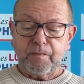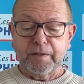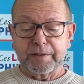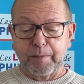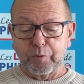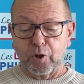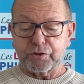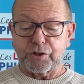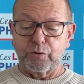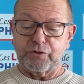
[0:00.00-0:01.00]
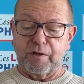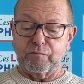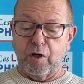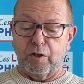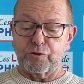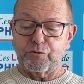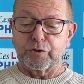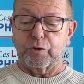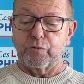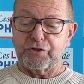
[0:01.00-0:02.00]
d'abord sans le savoir,
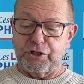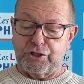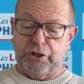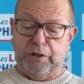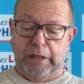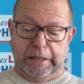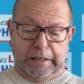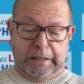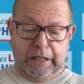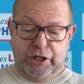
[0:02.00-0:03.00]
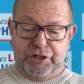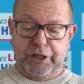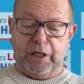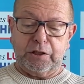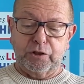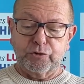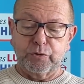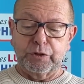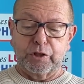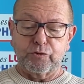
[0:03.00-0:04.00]
ensuite en le sachant. J'ai
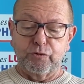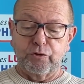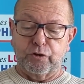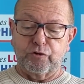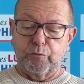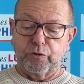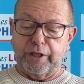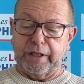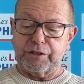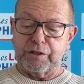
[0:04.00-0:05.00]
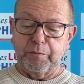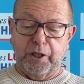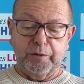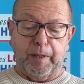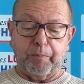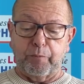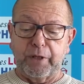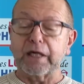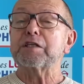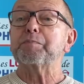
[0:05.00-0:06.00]
raconté dans une note de mon anaximandre ma
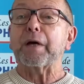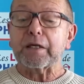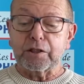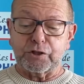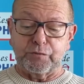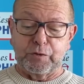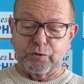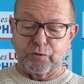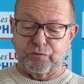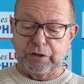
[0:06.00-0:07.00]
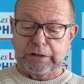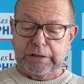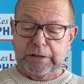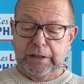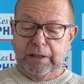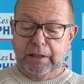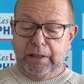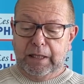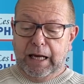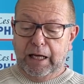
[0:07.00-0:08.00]
première expérience philosophique.
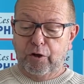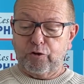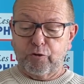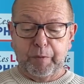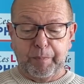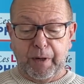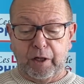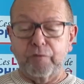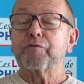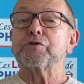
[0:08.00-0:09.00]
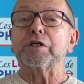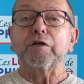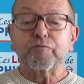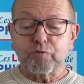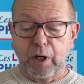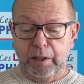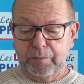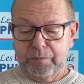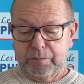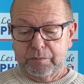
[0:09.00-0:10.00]
Alors que mes parents faisaient les foins,
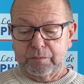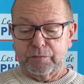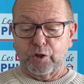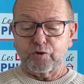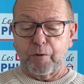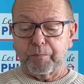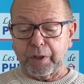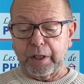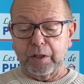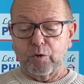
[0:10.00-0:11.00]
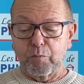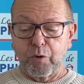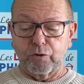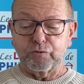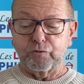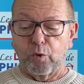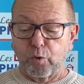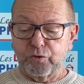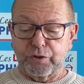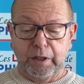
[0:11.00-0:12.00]
dans un pré au bord d'une
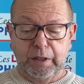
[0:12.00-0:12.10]
route,